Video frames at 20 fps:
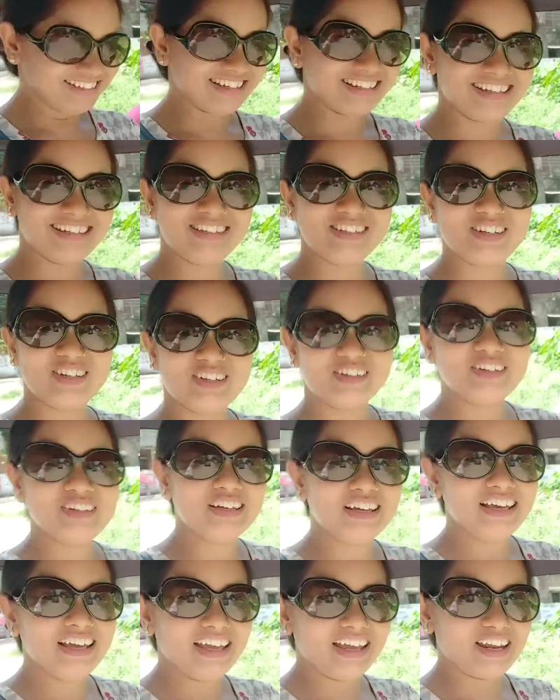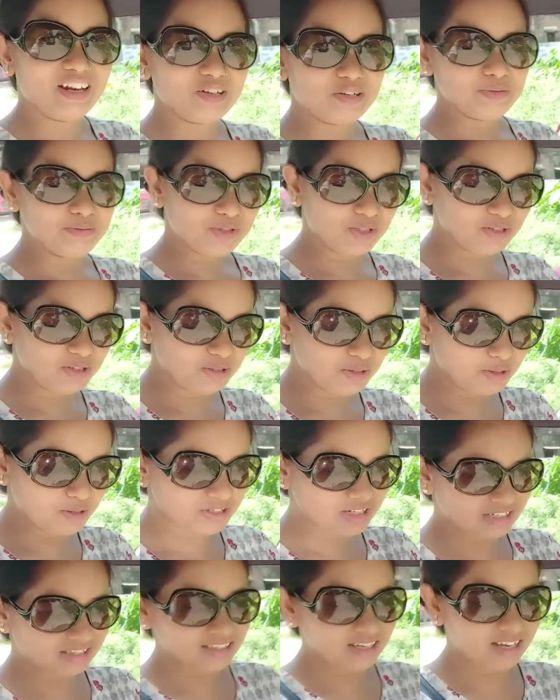দেখি চলো এরকম যদি
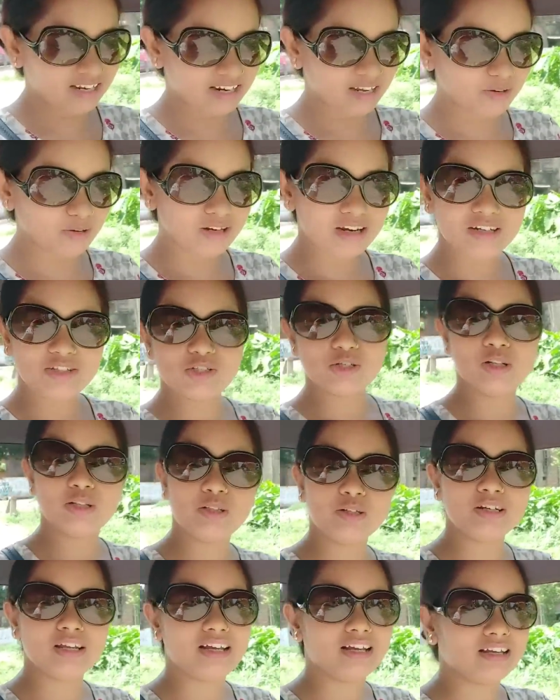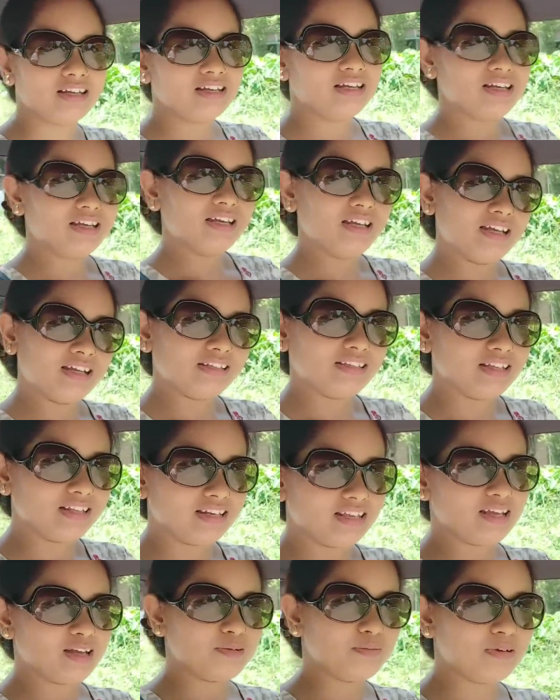ওর সাথে রেগুলার চলতো না
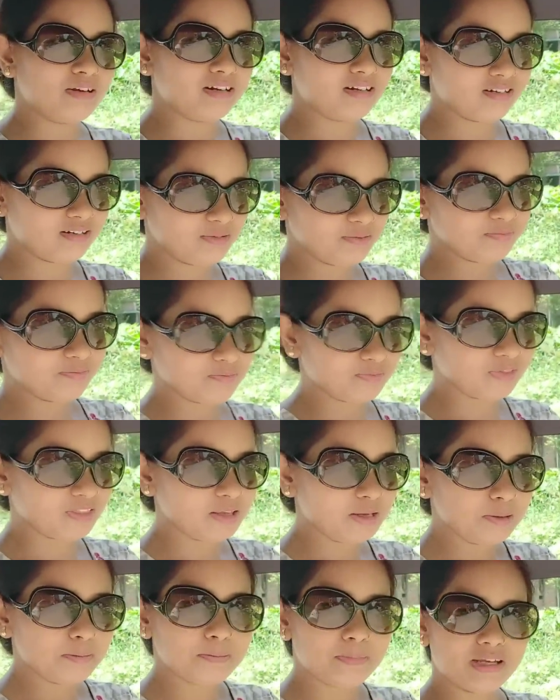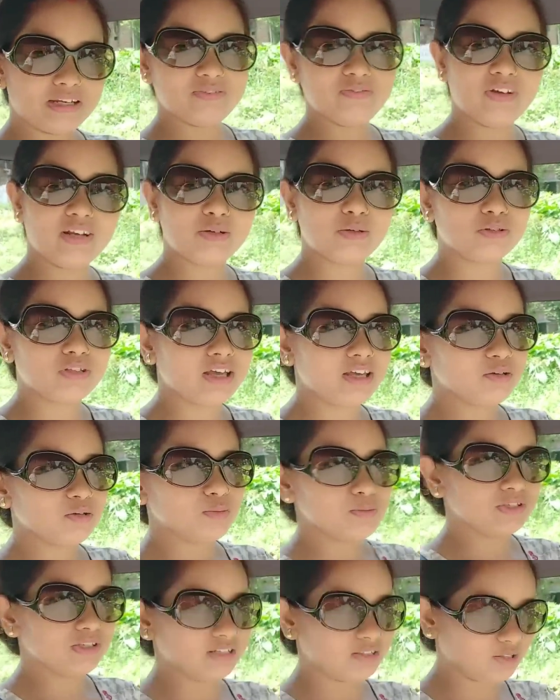তাহলে আমার পেট ফেট কোথায়
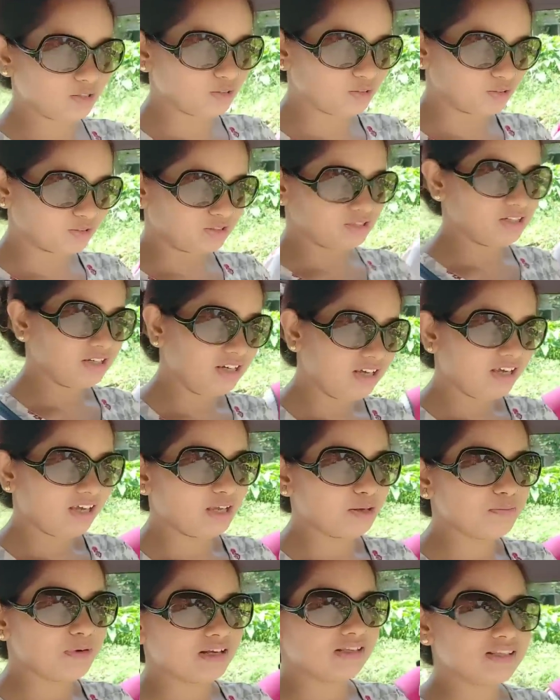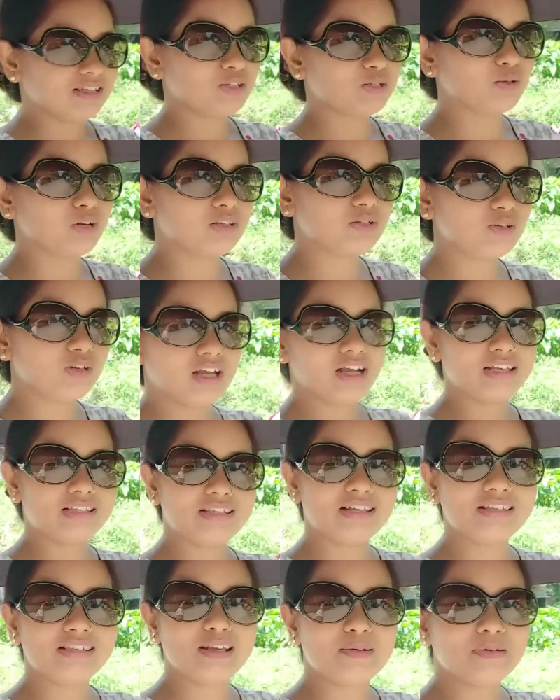কমে যেত এই বাসে ঝুলে ঝুলে
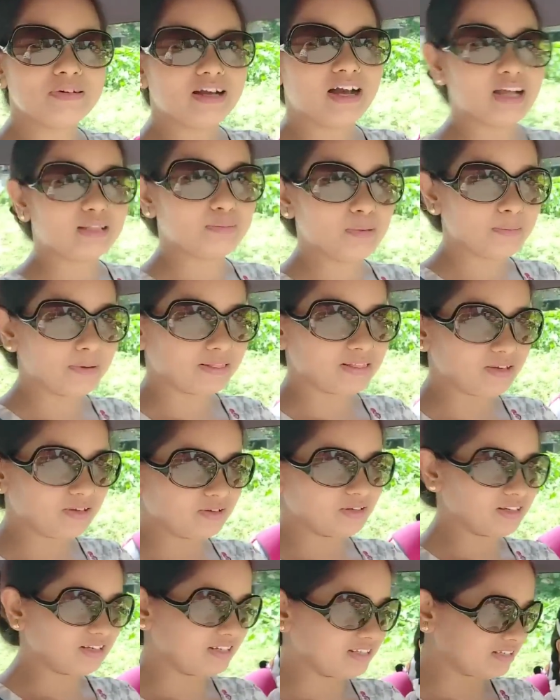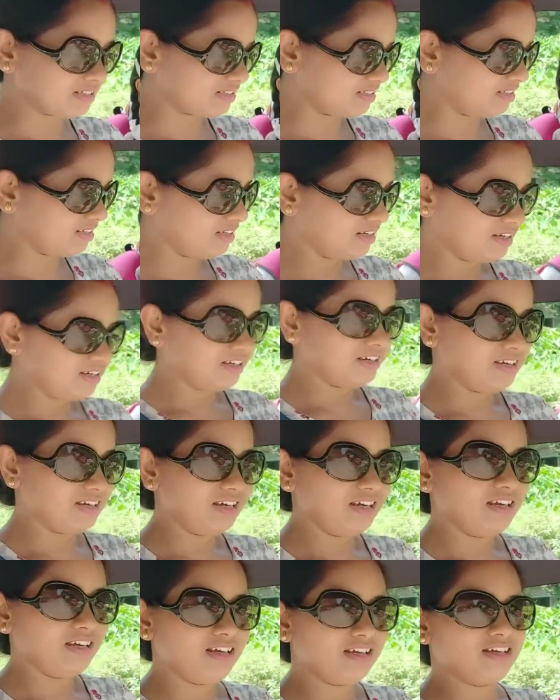আস্তে আস্তে আমার ঘাট পা ব্যথা হয়ে গেছে
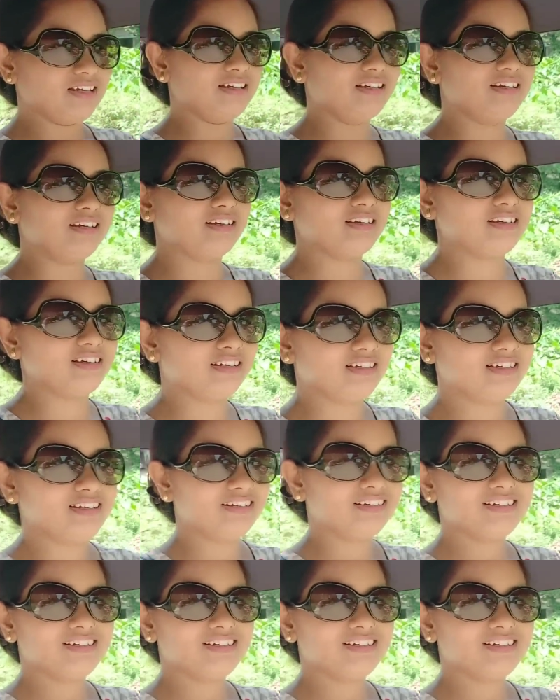দেখো ওটা কত দূর গেল